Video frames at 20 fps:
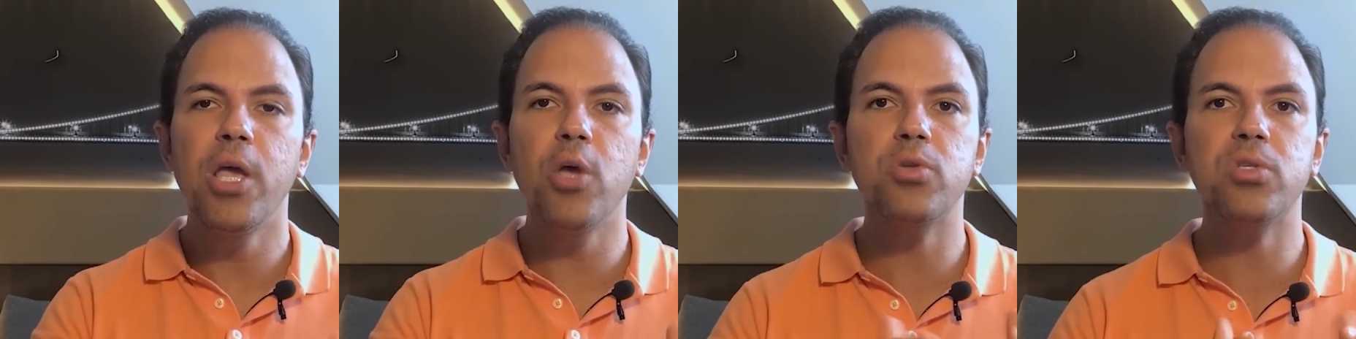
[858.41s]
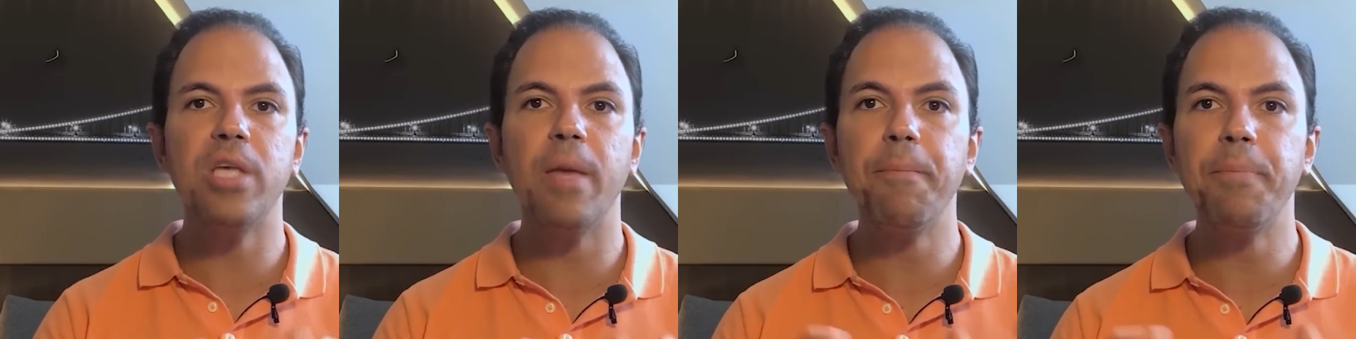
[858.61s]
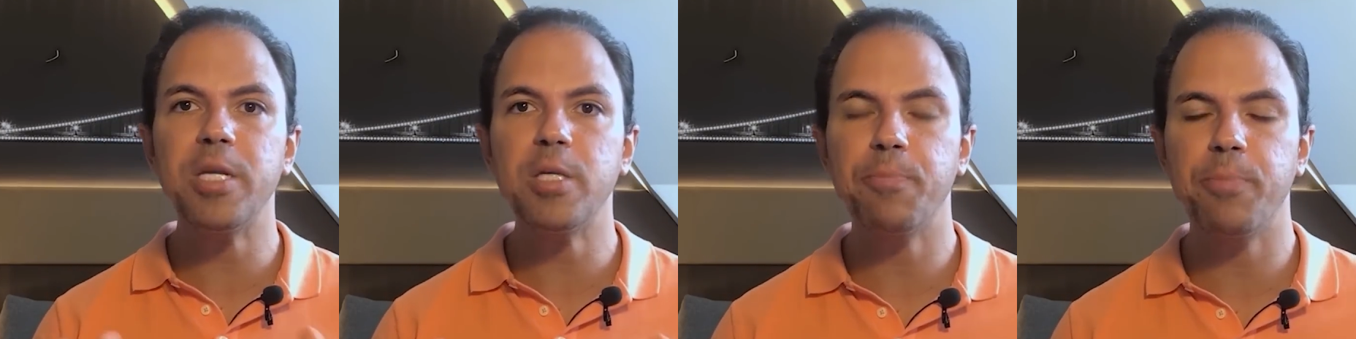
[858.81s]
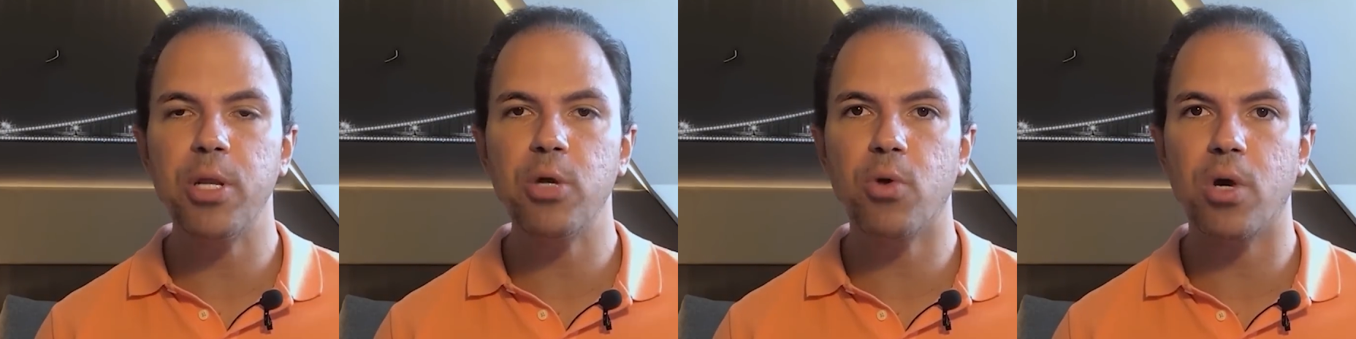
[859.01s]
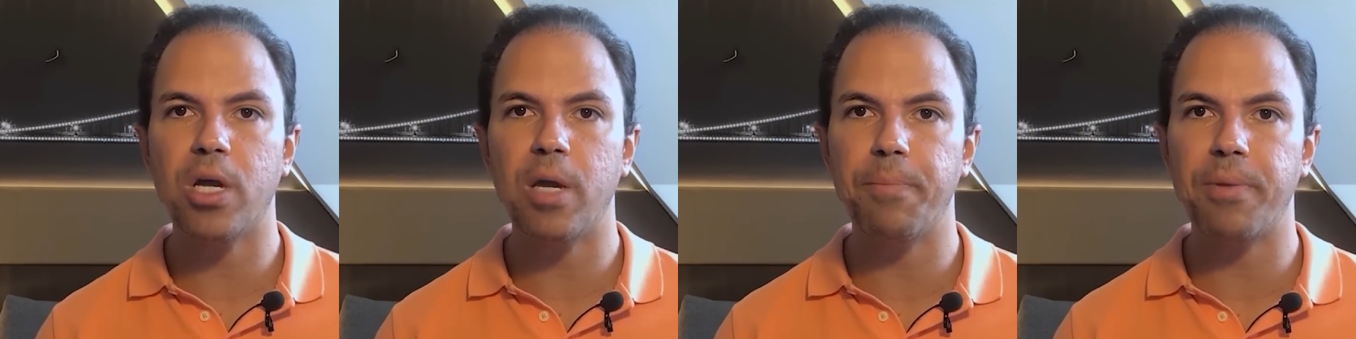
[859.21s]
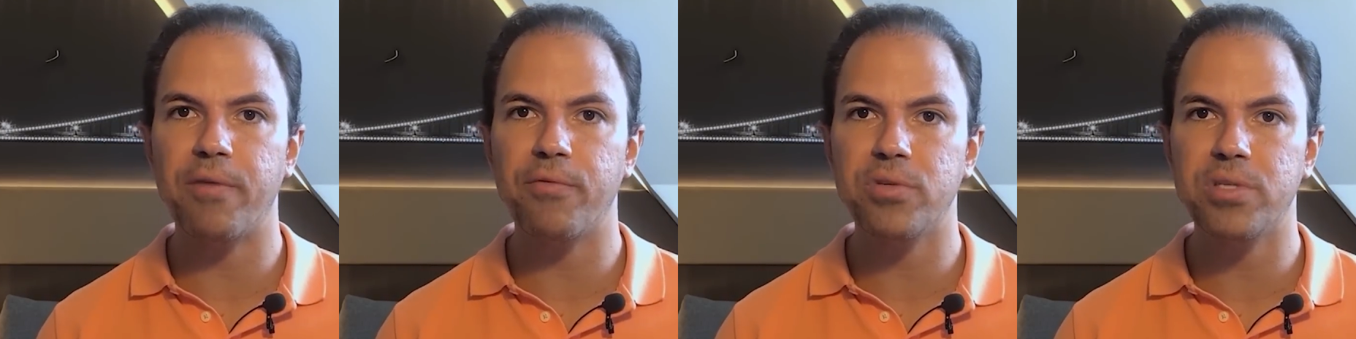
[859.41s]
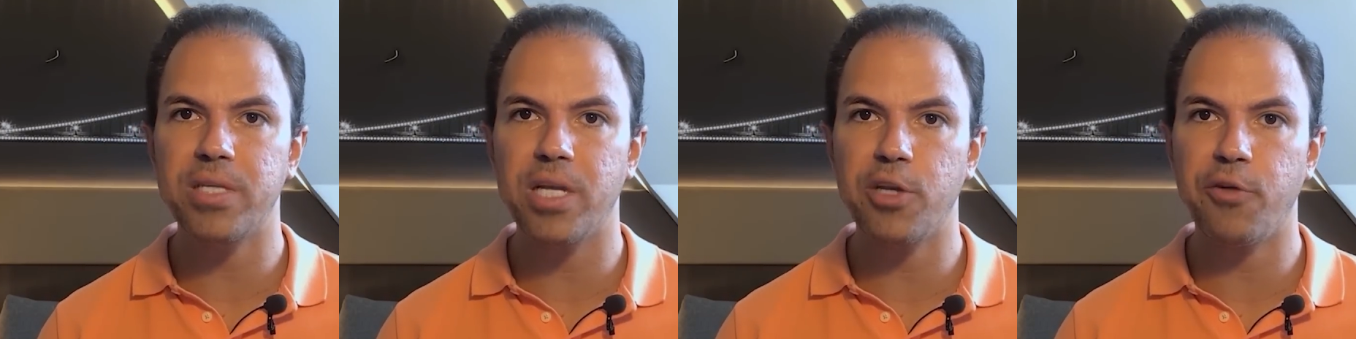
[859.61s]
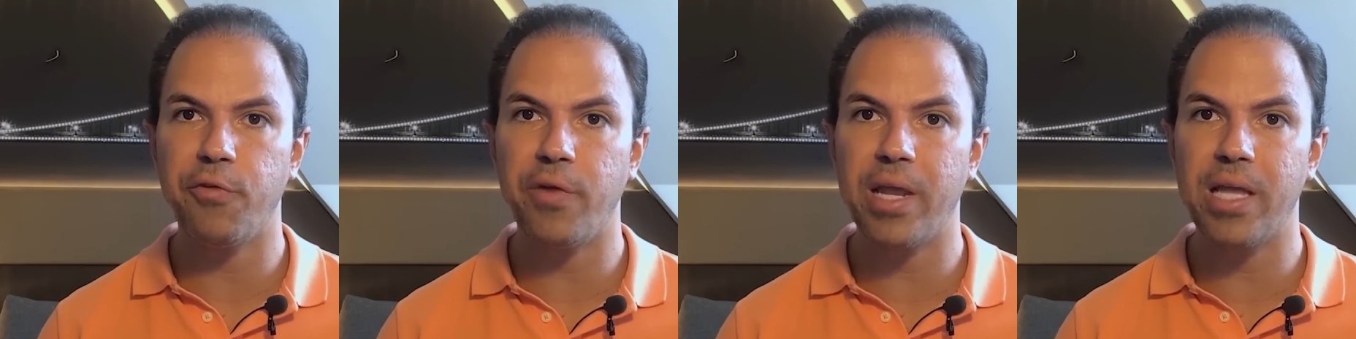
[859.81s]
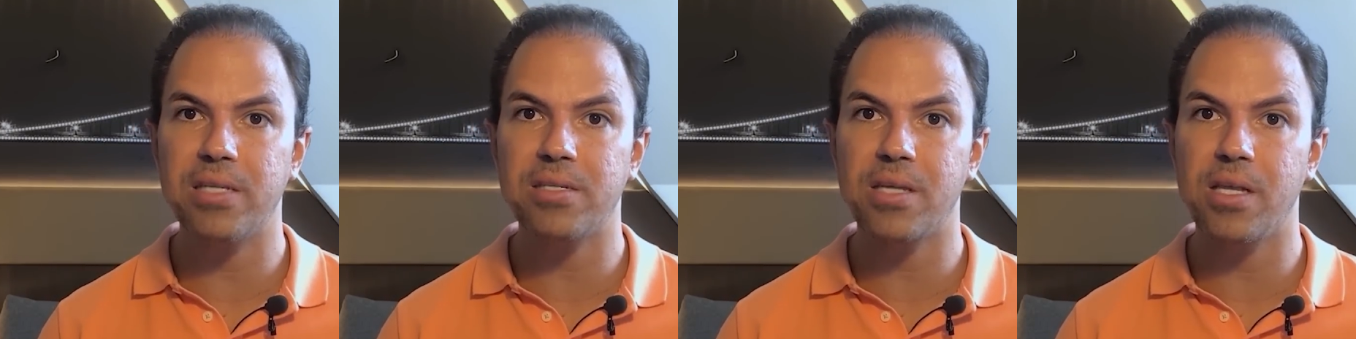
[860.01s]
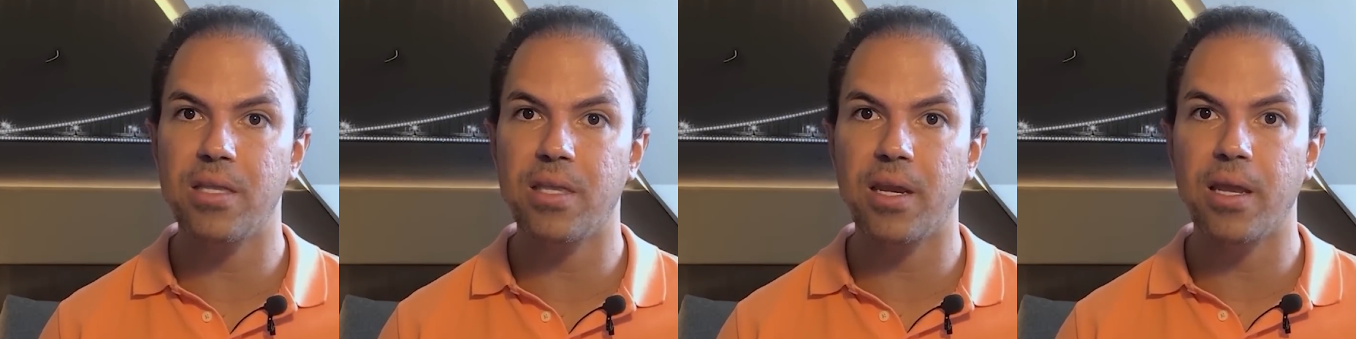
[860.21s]
Eu sempre explico aqui para você a
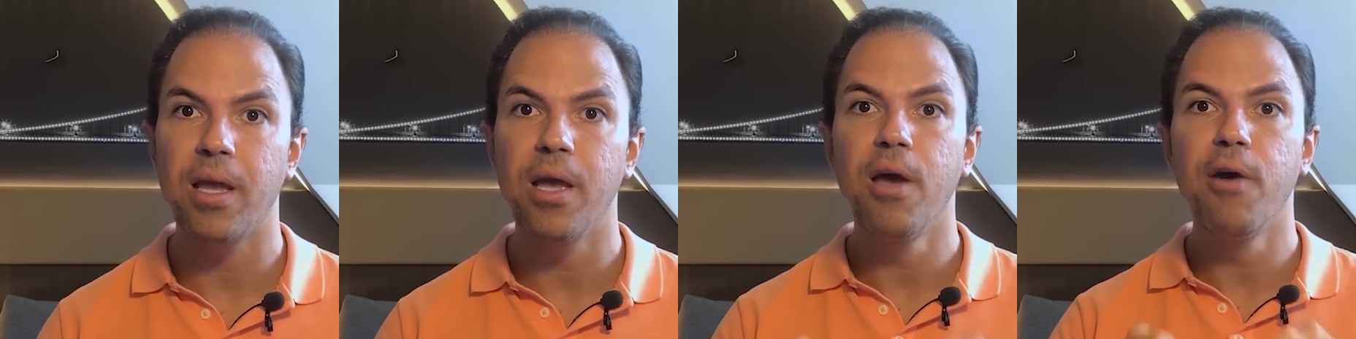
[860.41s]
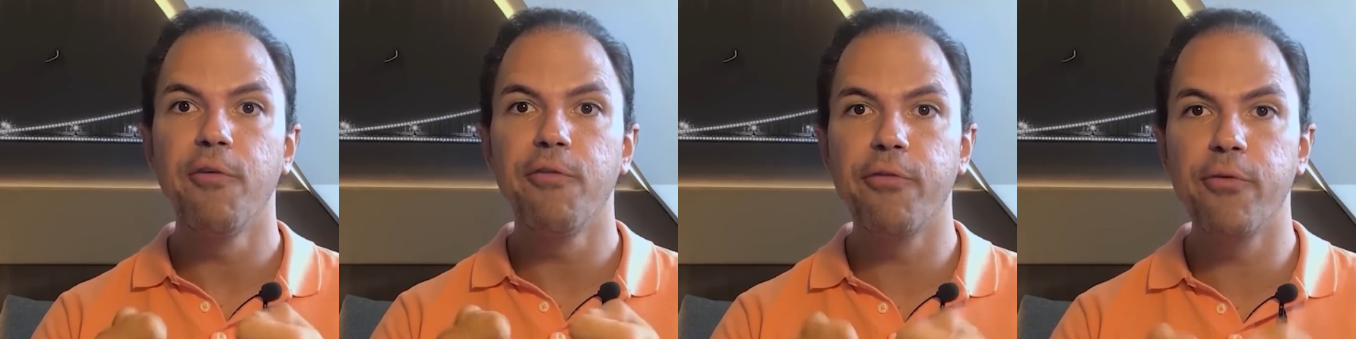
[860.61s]
diferença entre